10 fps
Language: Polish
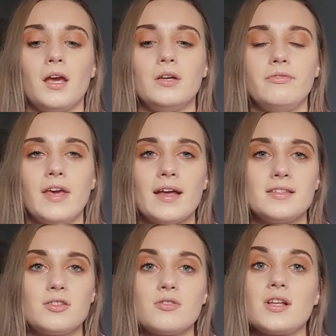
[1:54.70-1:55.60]

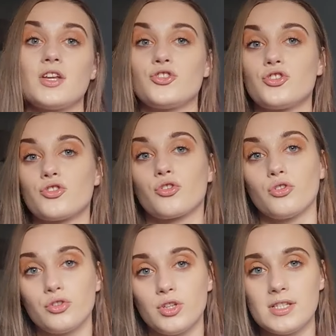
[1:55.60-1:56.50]
więc to zależy też od
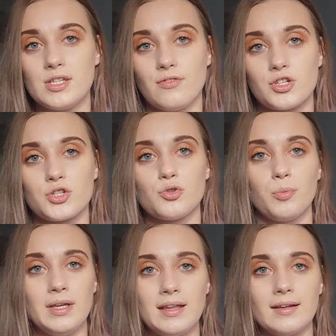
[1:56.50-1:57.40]
kondycji Waszych
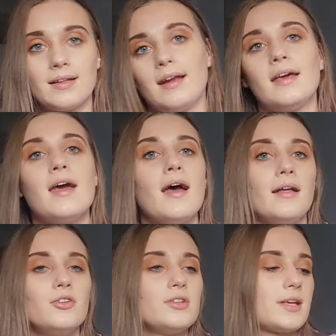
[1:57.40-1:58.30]
stóp i tak dalej.
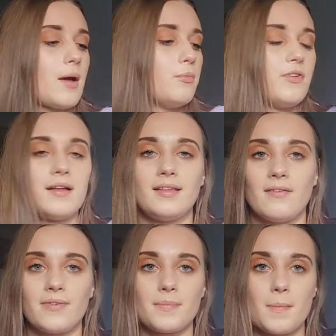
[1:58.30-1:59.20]
No tak jak mówię,
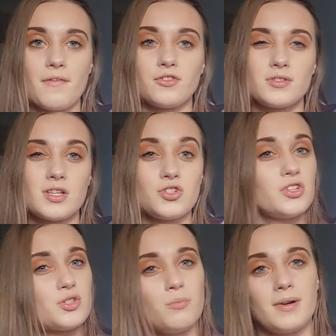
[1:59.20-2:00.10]
dam Wam na pewno znać,
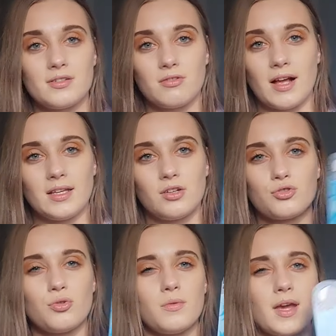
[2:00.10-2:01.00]
one są bardzo tanie,
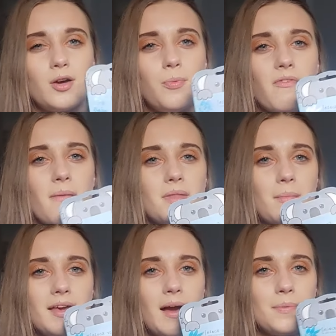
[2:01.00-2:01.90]
kosztują, ja je kupowałam na
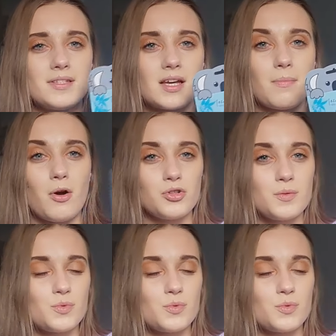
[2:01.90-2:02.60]
make-upie za chyba 8